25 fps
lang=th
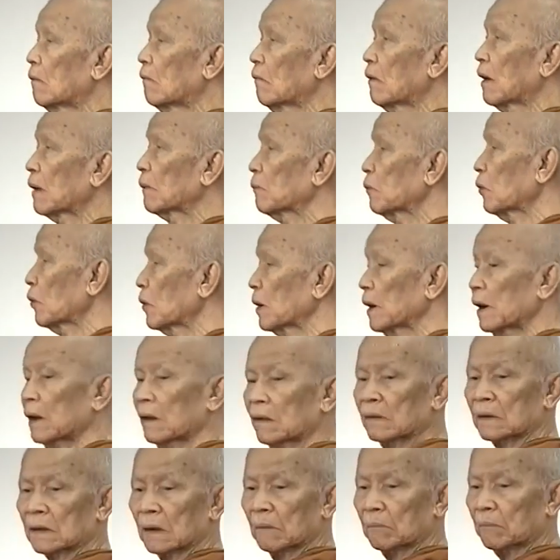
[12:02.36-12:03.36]
วันพรุ่งนี้
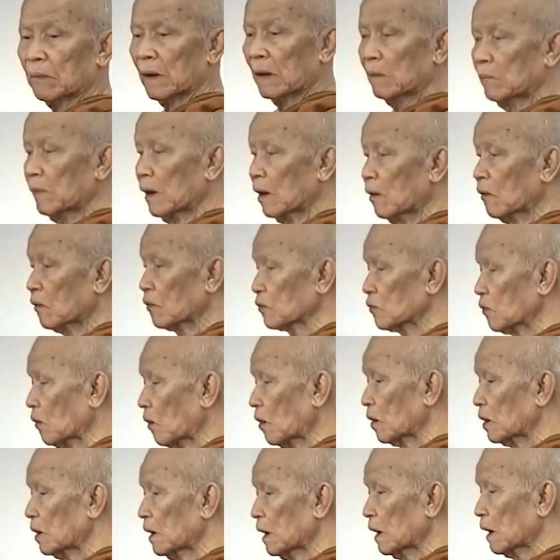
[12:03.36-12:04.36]
ก็จะไปแม่ห้องสอ
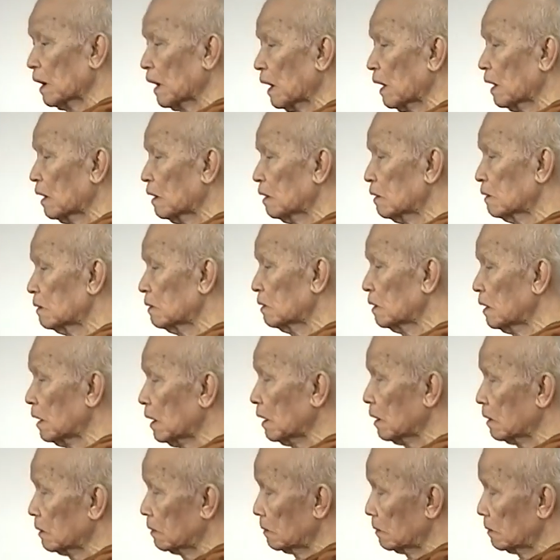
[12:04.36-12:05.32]
นหรืออะไรนะ